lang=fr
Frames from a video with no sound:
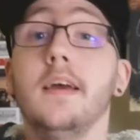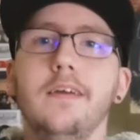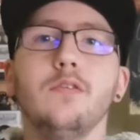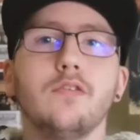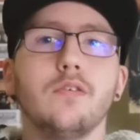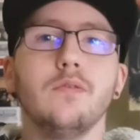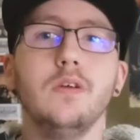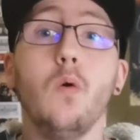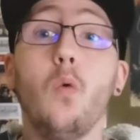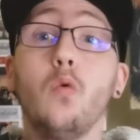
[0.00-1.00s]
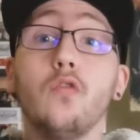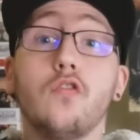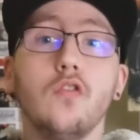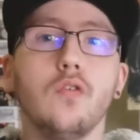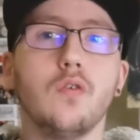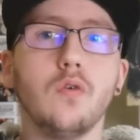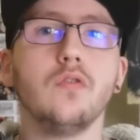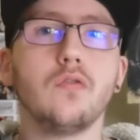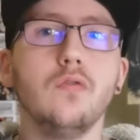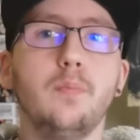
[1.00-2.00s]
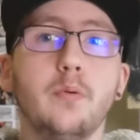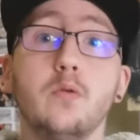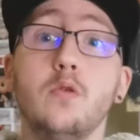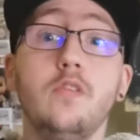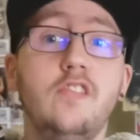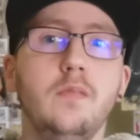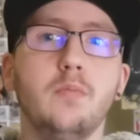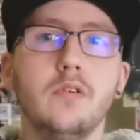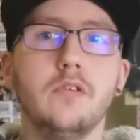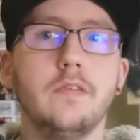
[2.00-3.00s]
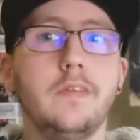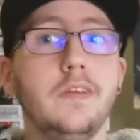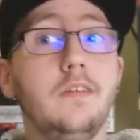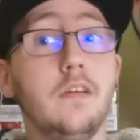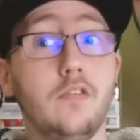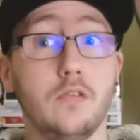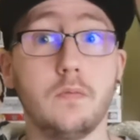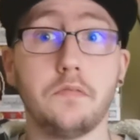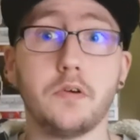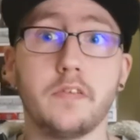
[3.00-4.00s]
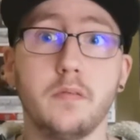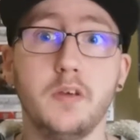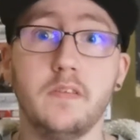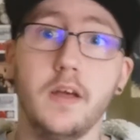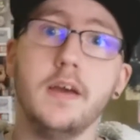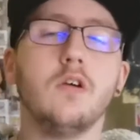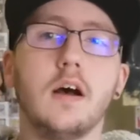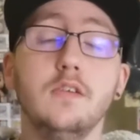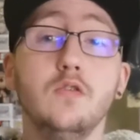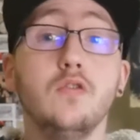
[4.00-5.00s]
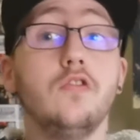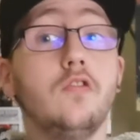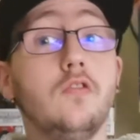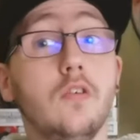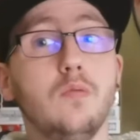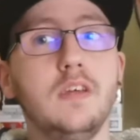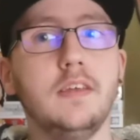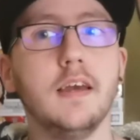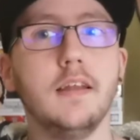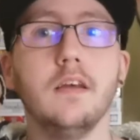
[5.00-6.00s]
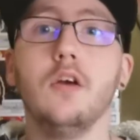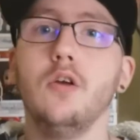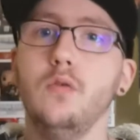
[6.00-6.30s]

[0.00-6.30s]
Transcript: Et aujourd'hui, on se retrouve pour le Jimbo Gnostic des Survivor Series qui aura lieu ce week-end